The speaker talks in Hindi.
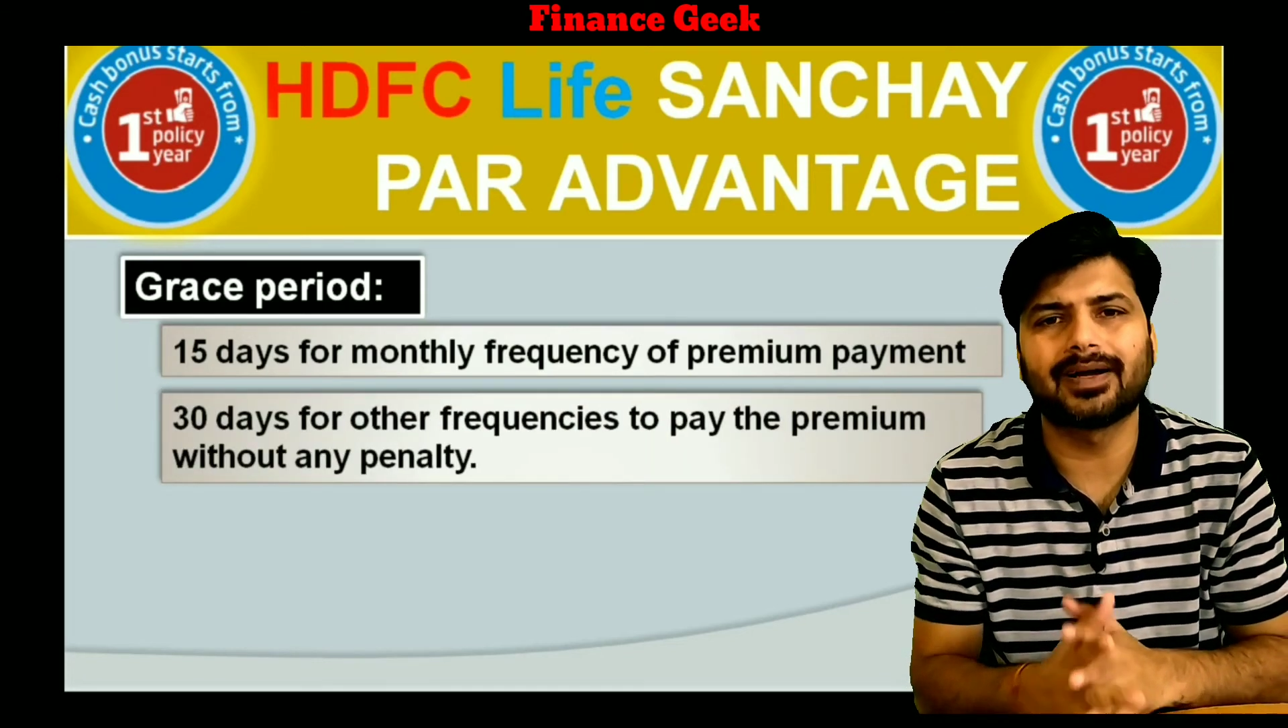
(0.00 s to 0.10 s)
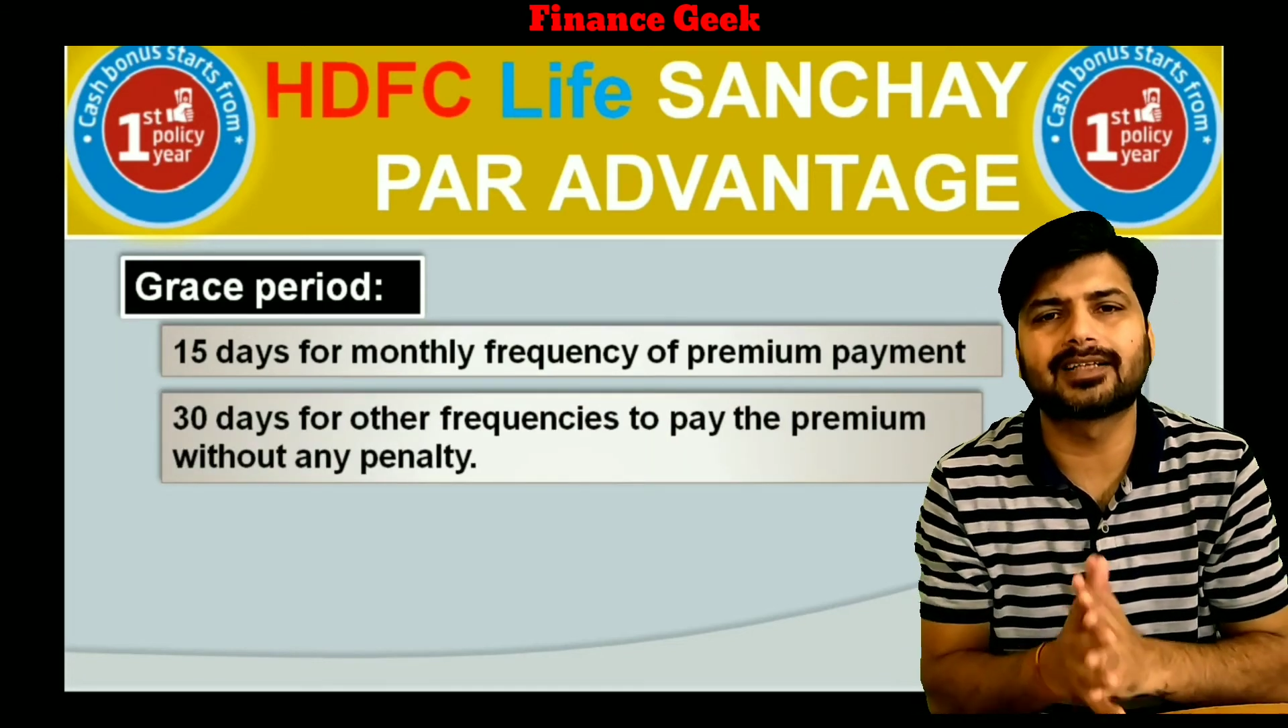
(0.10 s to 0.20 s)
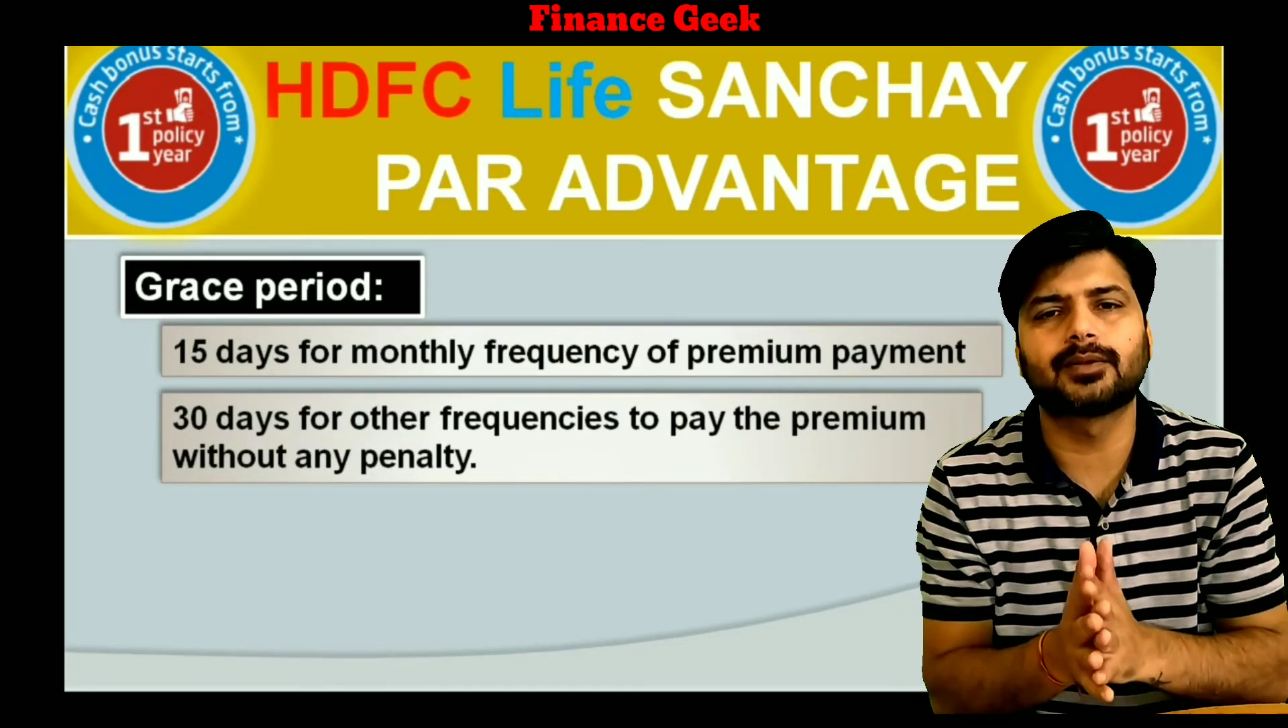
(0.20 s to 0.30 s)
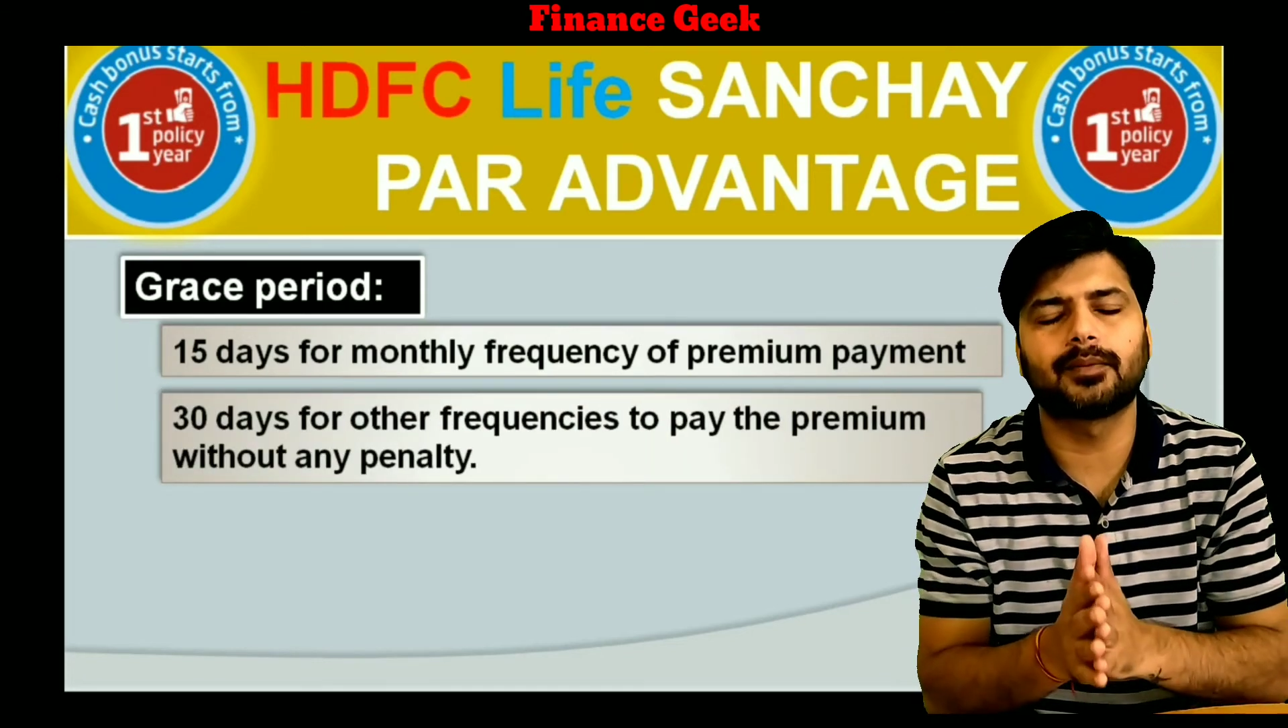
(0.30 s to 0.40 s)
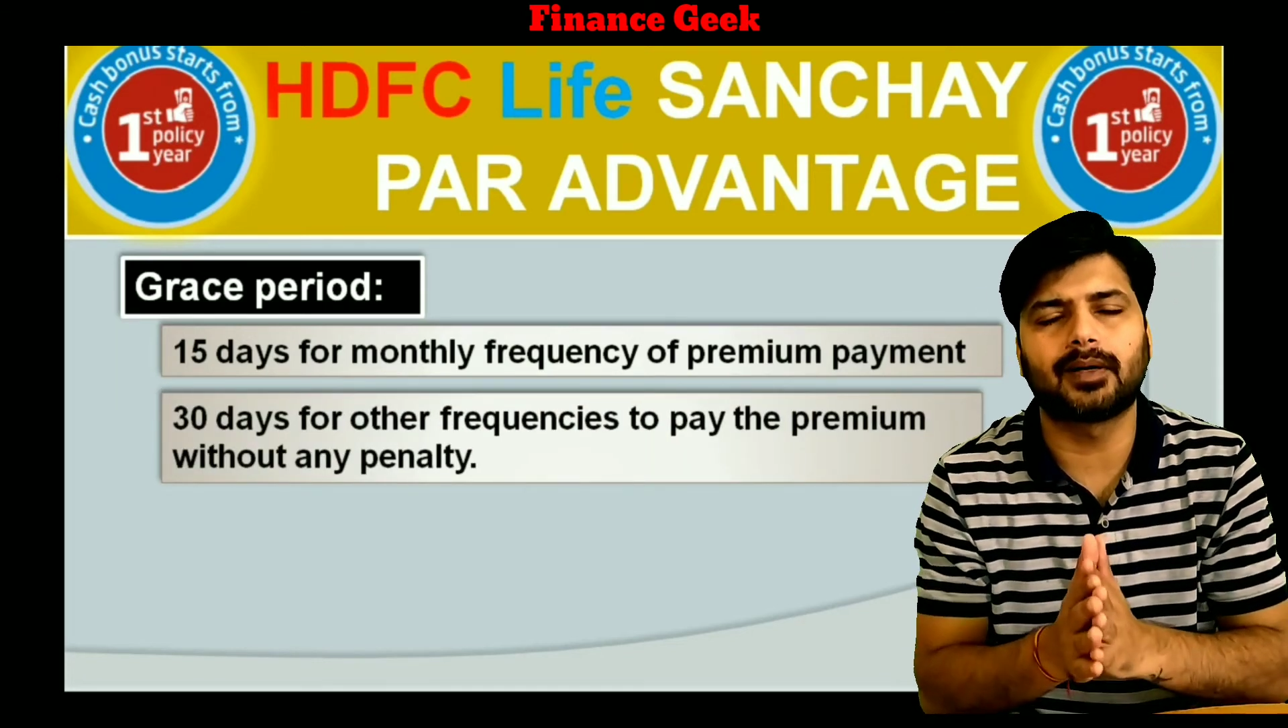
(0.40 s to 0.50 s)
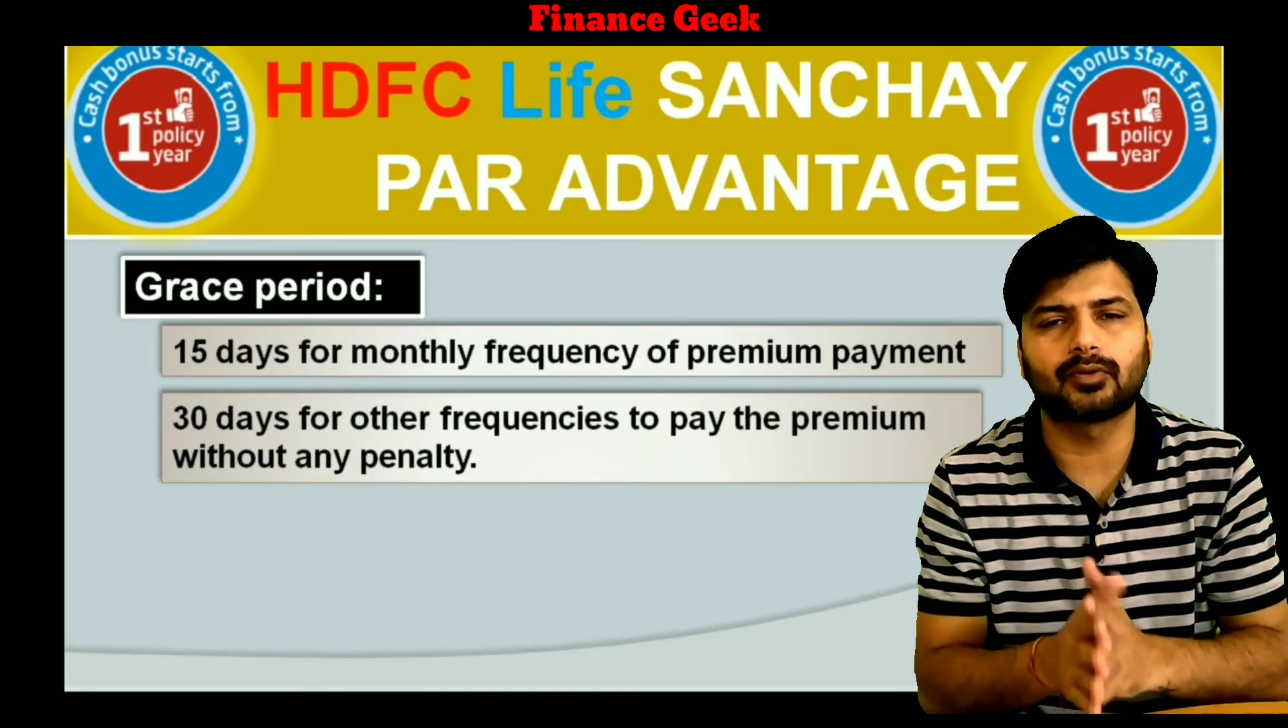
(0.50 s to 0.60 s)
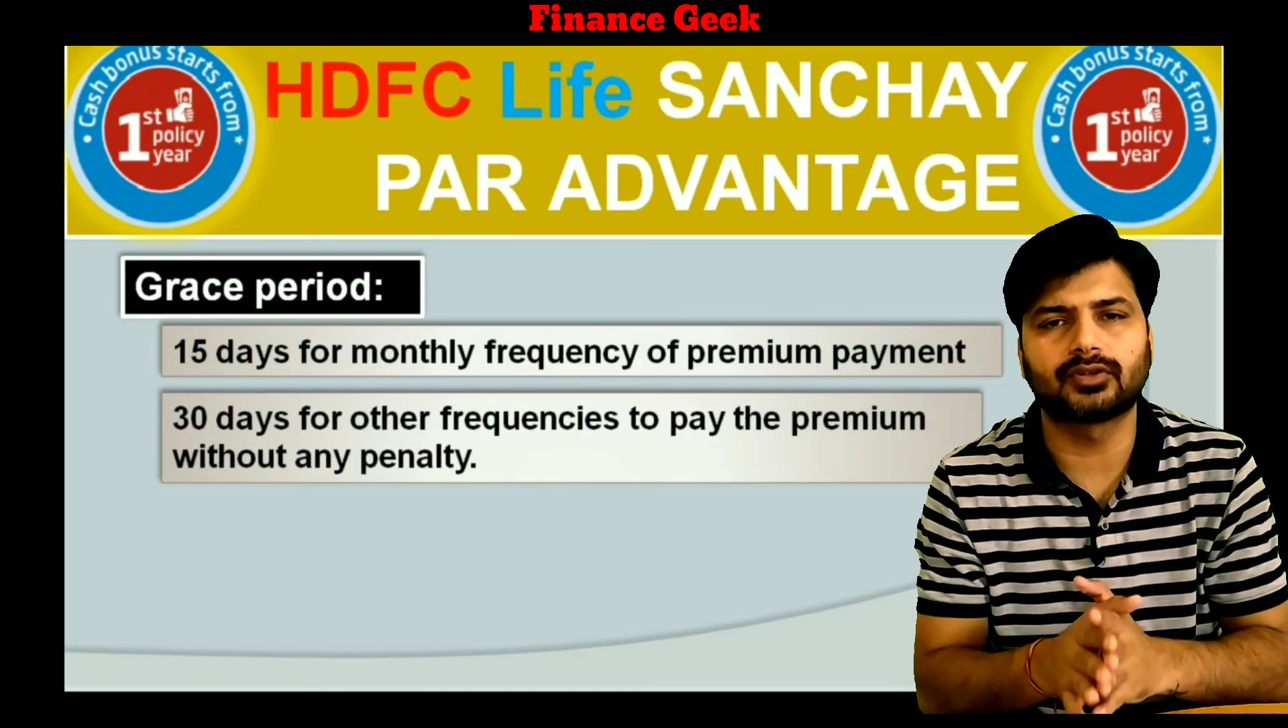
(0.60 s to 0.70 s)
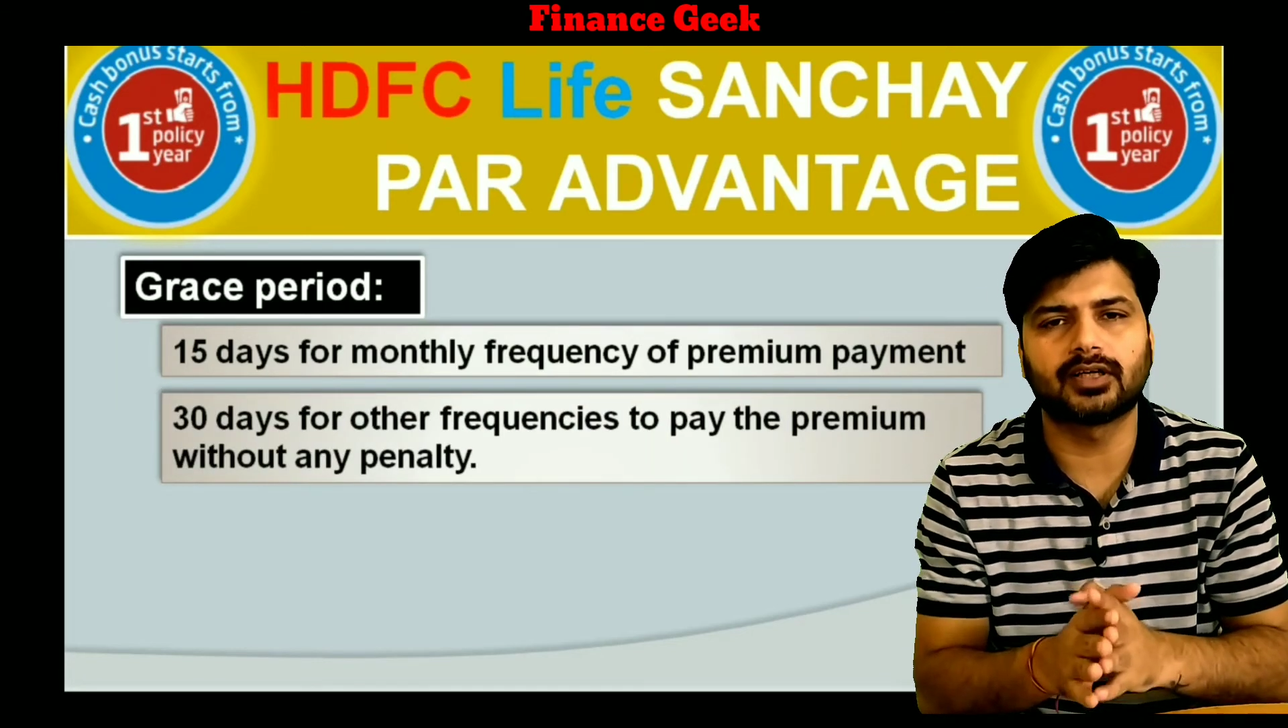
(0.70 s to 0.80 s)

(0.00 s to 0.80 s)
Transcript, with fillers: मैक्सिमम आपको